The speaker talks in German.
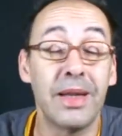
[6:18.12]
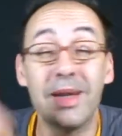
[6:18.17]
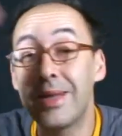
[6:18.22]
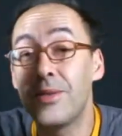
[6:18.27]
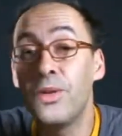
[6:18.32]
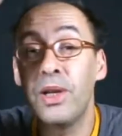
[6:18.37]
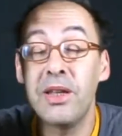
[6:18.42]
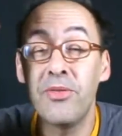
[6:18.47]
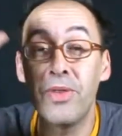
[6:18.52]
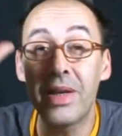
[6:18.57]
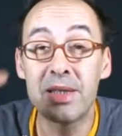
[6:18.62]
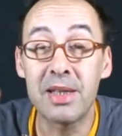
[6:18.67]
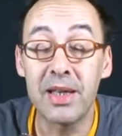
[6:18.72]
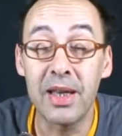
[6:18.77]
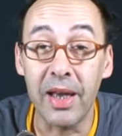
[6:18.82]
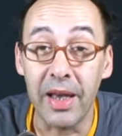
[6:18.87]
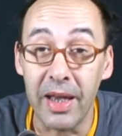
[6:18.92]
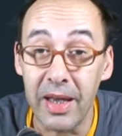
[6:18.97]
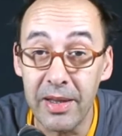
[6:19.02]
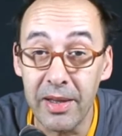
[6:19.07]
Denn natürlich wäre es
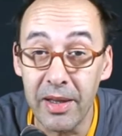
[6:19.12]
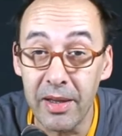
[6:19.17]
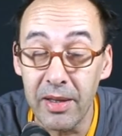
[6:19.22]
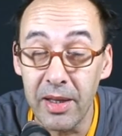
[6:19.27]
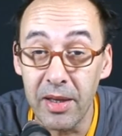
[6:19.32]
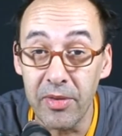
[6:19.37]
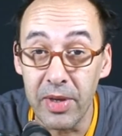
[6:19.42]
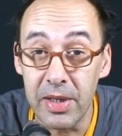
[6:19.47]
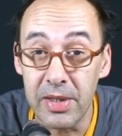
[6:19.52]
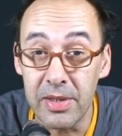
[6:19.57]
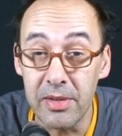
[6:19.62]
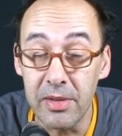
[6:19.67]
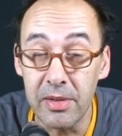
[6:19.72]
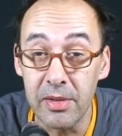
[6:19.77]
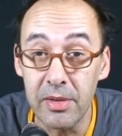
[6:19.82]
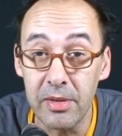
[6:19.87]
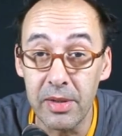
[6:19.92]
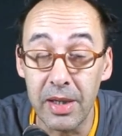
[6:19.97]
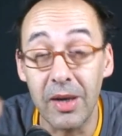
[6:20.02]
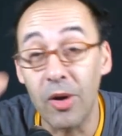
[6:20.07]
gerechter gewesen,
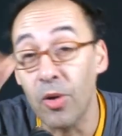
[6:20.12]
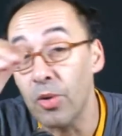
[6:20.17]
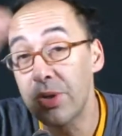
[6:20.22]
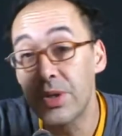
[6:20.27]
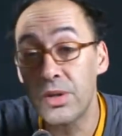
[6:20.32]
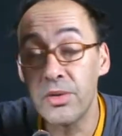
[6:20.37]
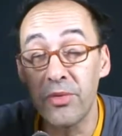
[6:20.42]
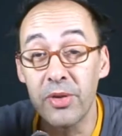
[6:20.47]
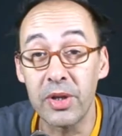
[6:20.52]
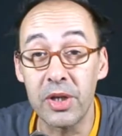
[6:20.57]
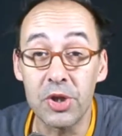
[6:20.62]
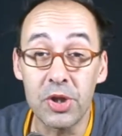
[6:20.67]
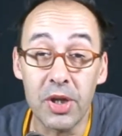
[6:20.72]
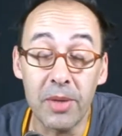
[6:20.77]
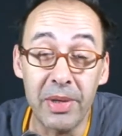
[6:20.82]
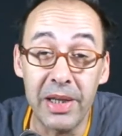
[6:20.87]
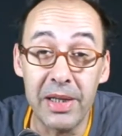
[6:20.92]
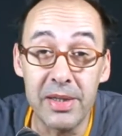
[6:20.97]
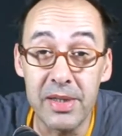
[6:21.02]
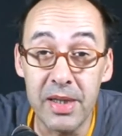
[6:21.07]
die Kosten für die
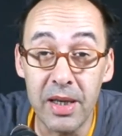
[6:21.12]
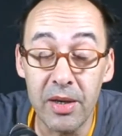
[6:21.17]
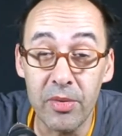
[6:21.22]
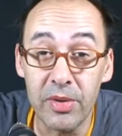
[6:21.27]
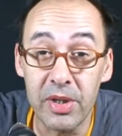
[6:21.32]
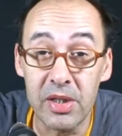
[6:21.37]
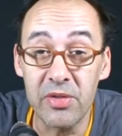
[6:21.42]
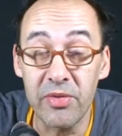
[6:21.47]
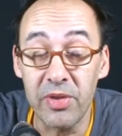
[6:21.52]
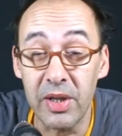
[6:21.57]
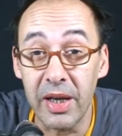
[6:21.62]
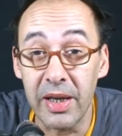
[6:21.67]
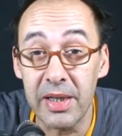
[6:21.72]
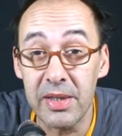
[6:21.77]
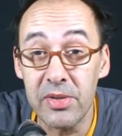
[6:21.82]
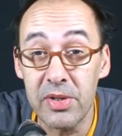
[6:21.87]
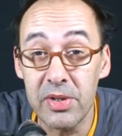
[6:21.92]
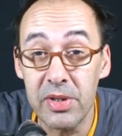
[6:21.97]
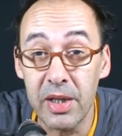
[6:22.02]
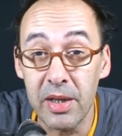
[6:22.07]
Stabilisierung des
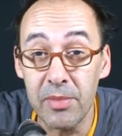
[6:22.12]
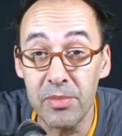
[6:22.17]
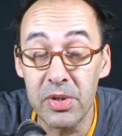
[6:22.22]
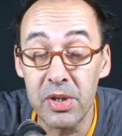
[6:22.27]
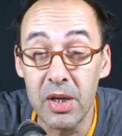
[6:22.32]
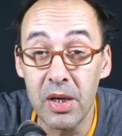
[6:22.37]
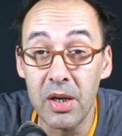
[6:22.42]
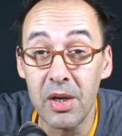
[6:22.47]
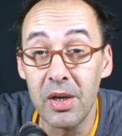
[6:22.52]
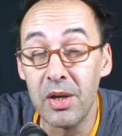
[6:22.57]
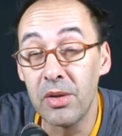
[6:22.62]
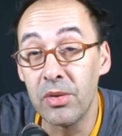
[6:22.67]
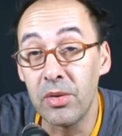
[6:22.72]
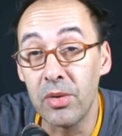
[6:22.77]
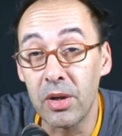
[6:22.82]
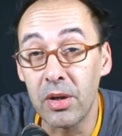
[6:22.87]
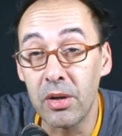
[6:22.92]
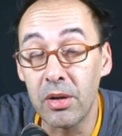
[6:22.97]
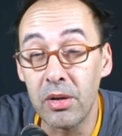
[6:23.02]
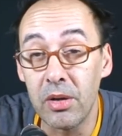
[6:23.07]
Finanzsystems
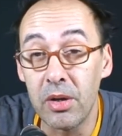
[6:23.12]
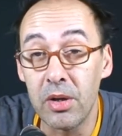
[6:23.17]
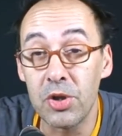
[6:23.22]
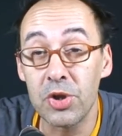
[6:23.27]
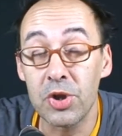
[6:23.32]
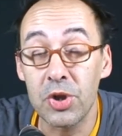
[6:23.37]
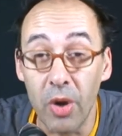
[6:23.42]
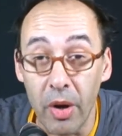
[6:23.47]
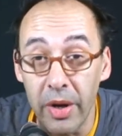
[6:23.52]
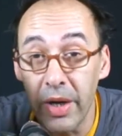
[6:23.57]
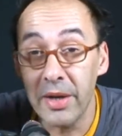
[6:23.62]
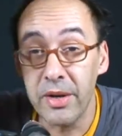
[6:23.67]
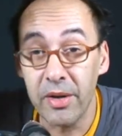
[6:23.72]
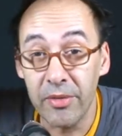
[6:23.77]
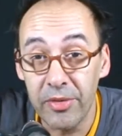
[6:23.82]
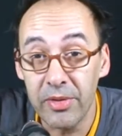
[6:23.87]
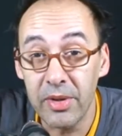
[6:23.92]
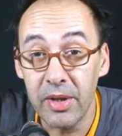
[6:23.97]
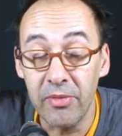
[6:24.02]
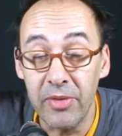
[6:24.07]
durch Steuern
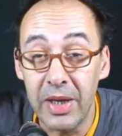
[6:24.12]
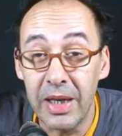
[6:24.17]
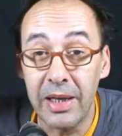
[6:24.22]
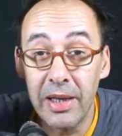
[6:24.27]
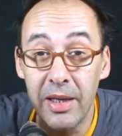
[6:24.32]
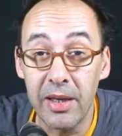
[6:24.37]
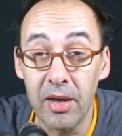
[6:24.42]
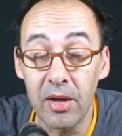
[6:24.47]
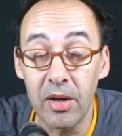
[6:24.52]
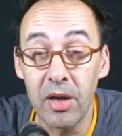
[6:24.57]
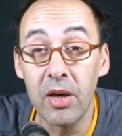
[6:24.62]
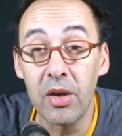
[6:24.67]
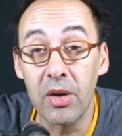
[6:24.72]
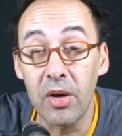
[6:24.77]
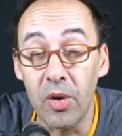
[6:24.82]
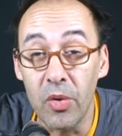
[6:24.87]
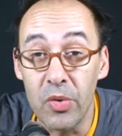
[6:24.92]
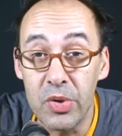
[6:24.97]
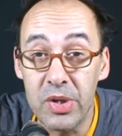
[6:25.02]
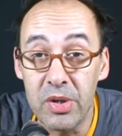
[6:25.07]
auf die wirklich
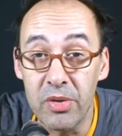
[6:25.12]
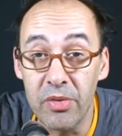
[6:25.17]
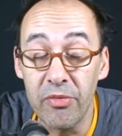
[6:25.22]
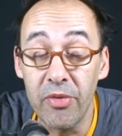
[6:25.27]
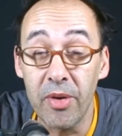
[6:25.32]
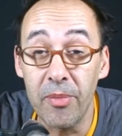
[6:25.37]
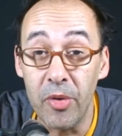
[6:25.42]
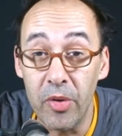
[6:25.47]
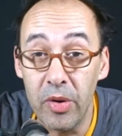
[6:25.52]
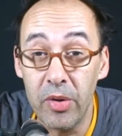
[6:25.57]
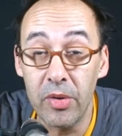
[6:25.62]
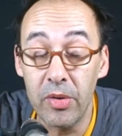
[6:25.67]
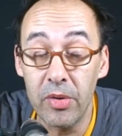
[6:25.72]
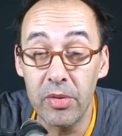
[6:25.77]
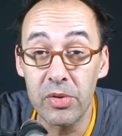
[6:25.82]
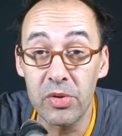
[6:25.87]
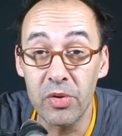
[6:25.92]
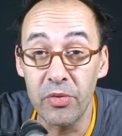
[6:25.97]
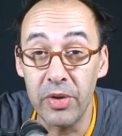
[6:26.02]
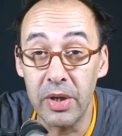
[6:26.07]
großen Vermögen
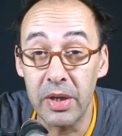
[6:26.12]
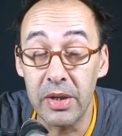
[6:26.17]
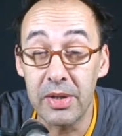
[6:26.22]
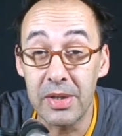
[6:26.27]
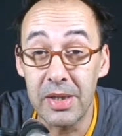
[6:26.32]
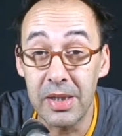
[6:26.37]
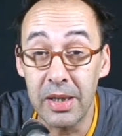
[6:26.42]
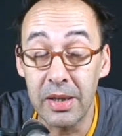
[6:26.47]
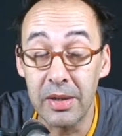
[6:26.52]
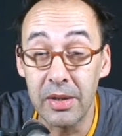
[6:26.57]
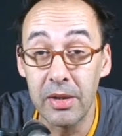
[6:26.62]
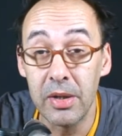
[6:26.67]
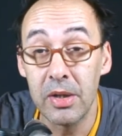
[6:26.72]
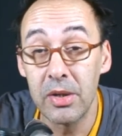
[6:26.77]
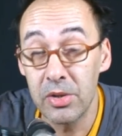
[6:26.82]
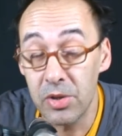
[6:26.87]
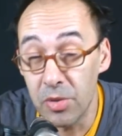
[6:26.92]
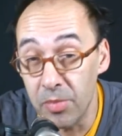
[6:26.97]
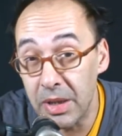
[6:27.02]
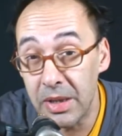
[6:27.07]
zu finanzieren,
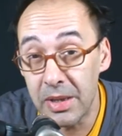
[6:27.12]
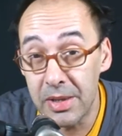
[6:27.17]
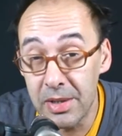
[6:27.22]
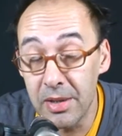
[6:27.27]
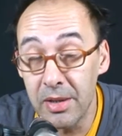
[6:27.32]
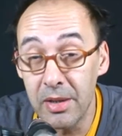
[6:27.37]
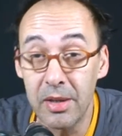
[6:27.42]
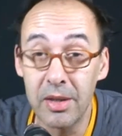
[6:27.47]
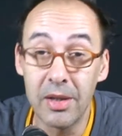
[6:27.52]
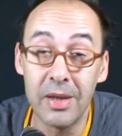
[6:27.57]
zumindest